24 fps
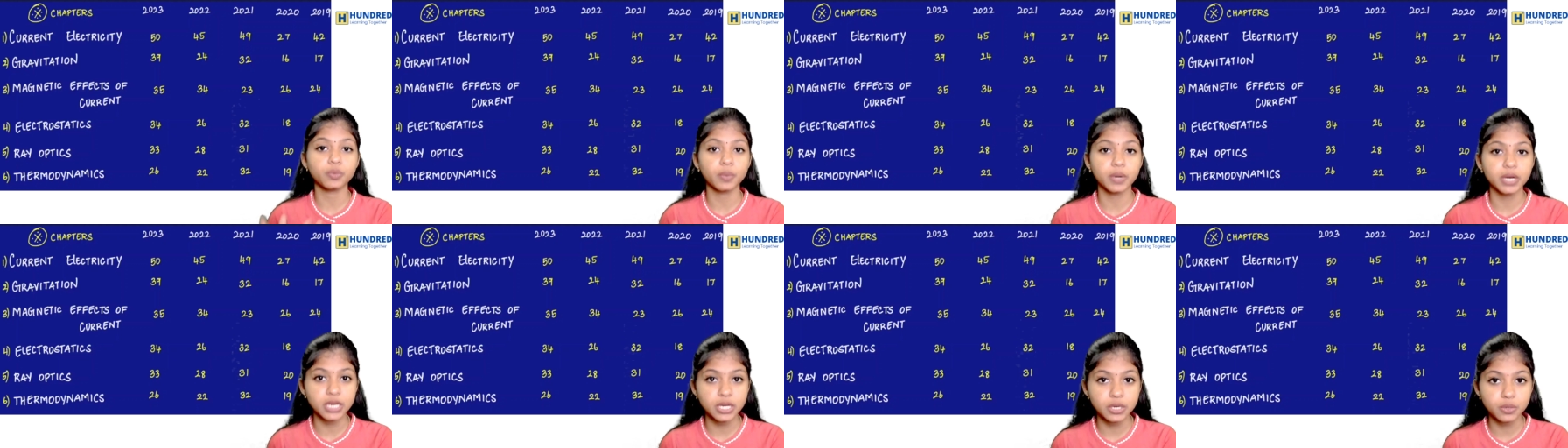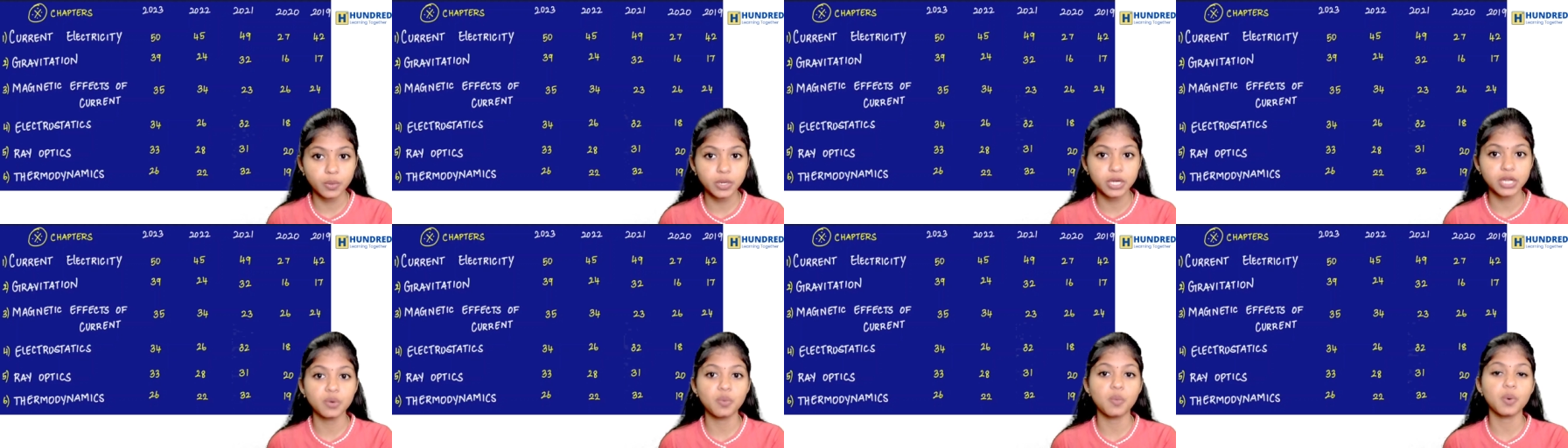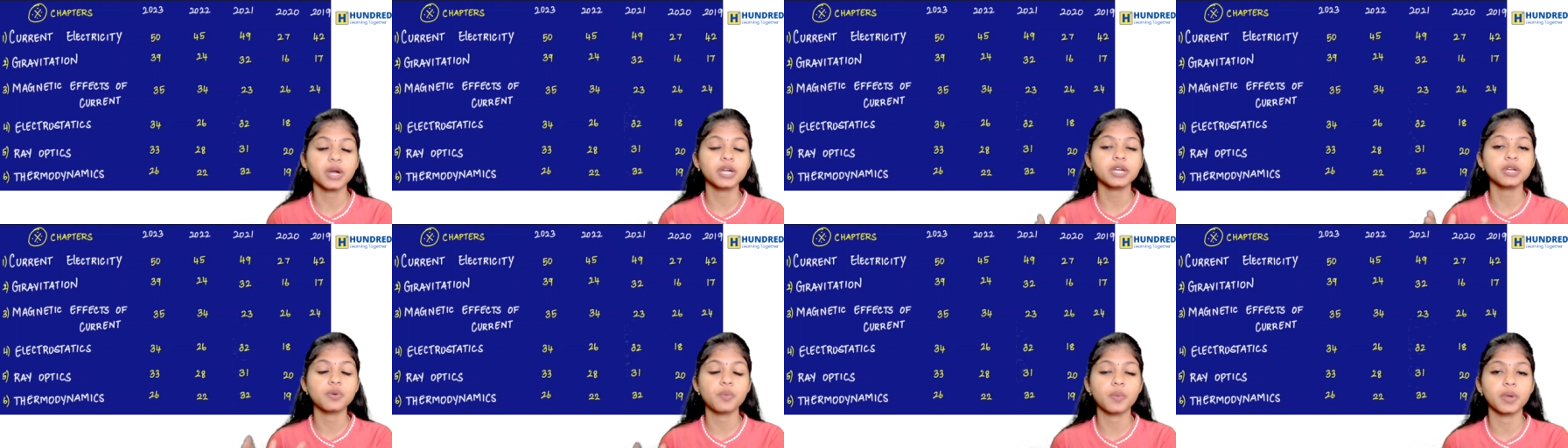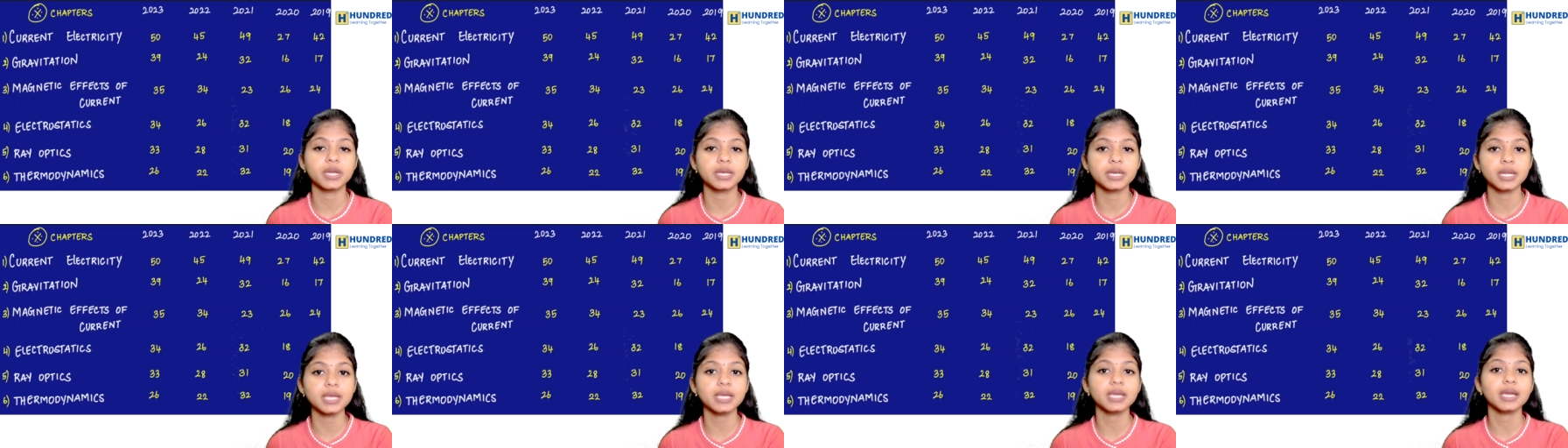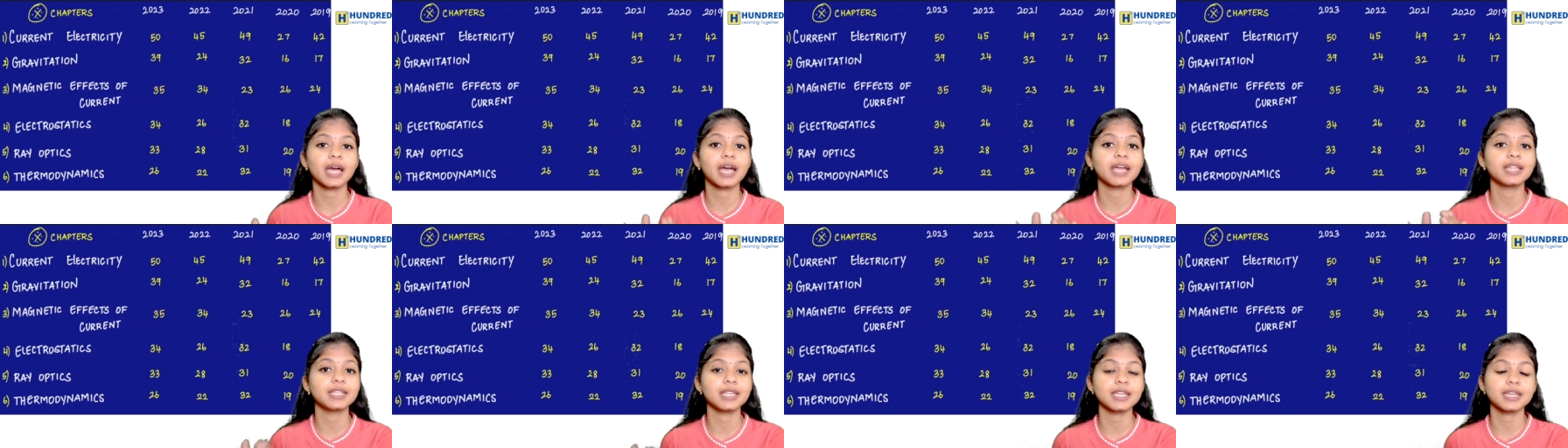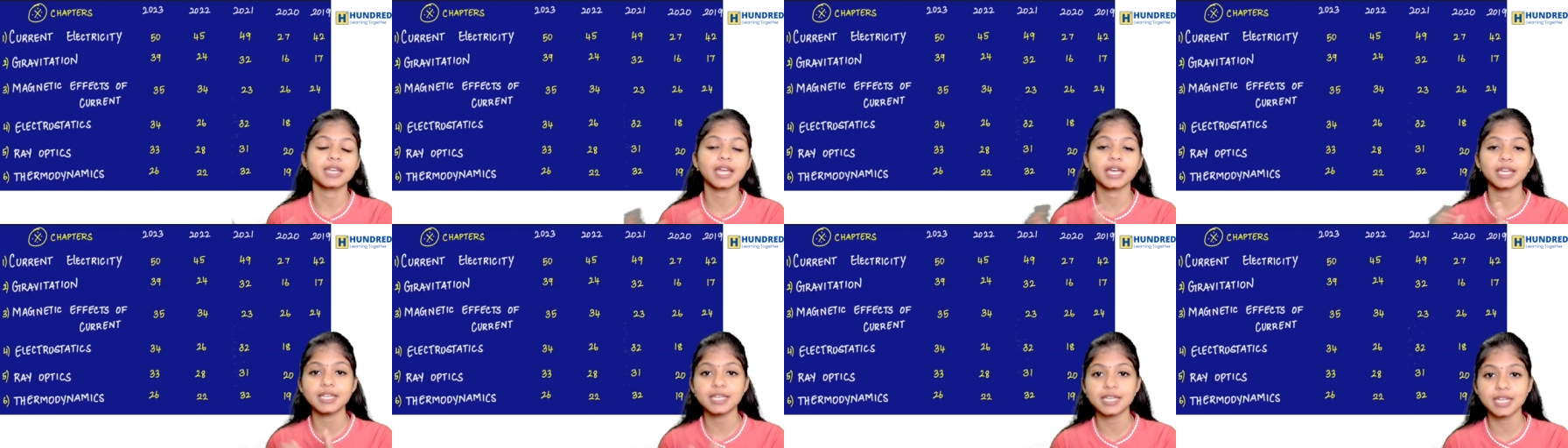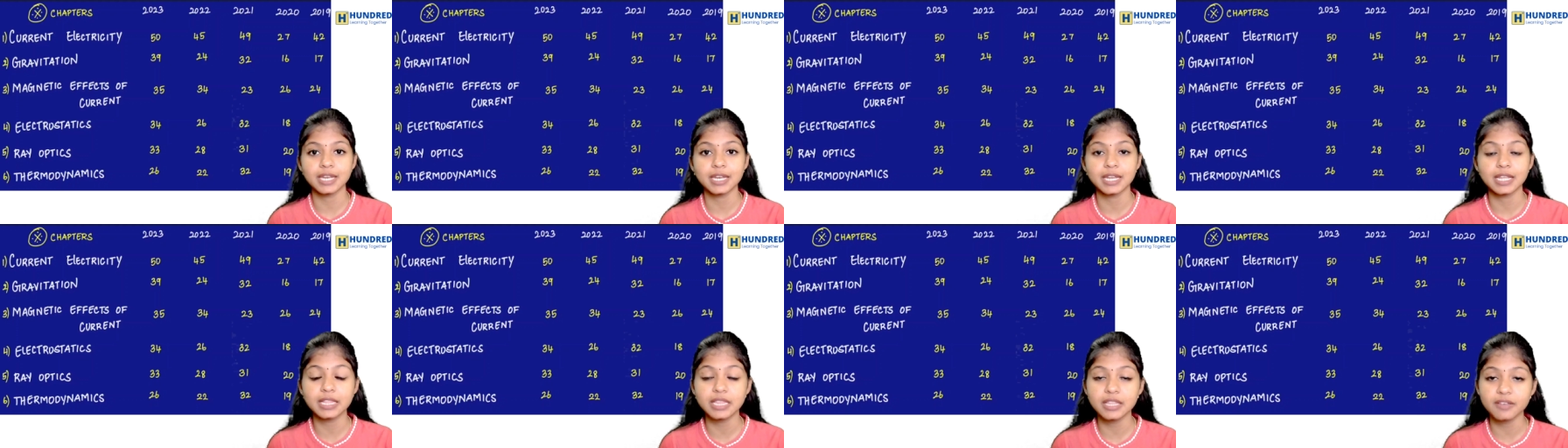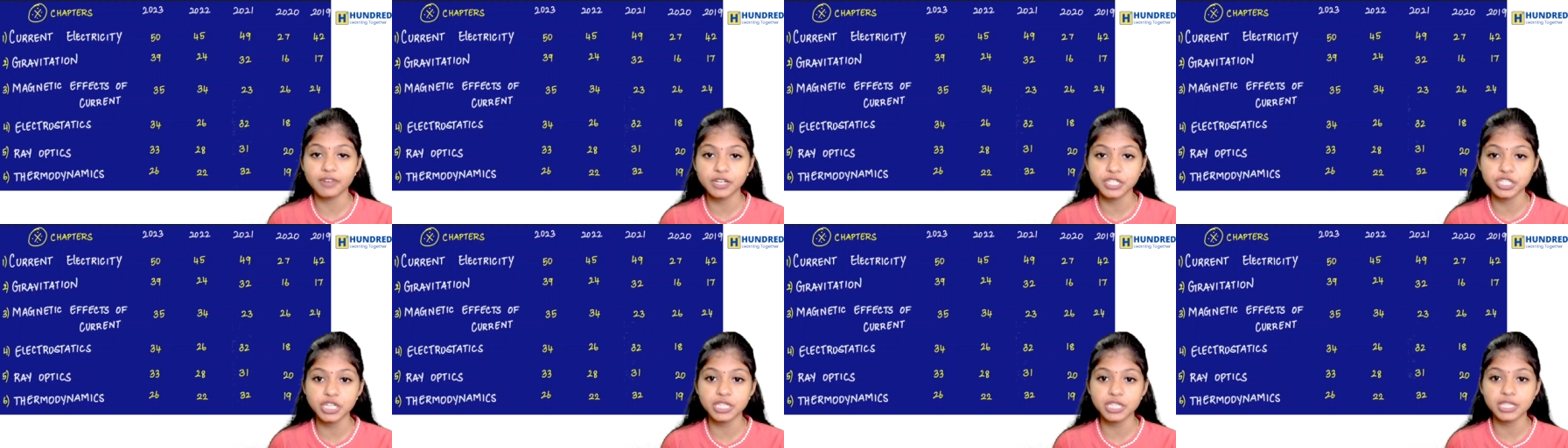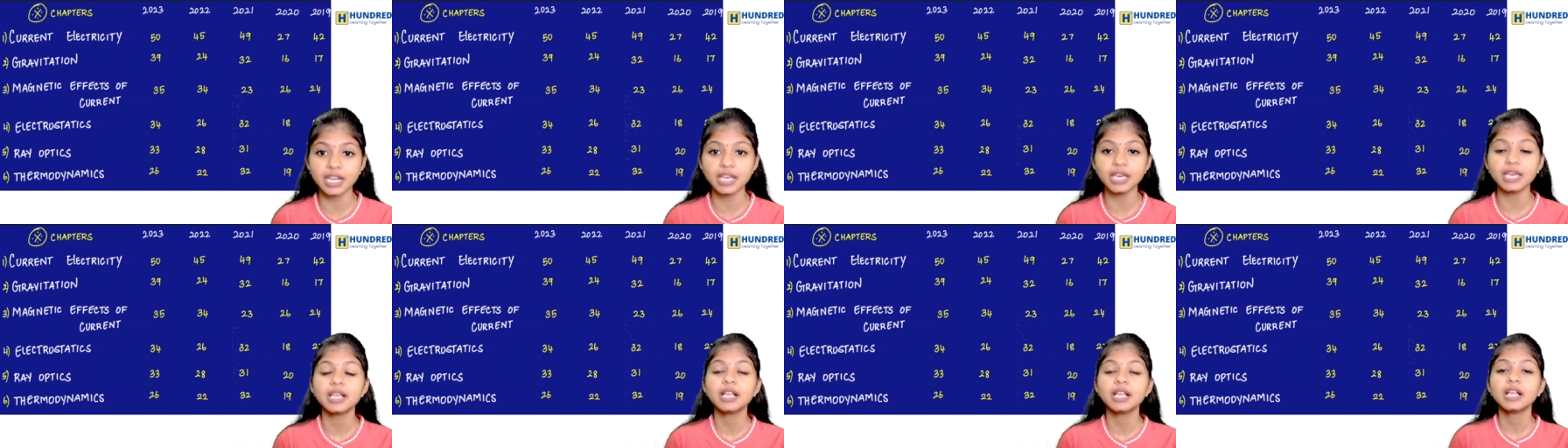2021, 20 and then 19 இந்த வருஷத்தில்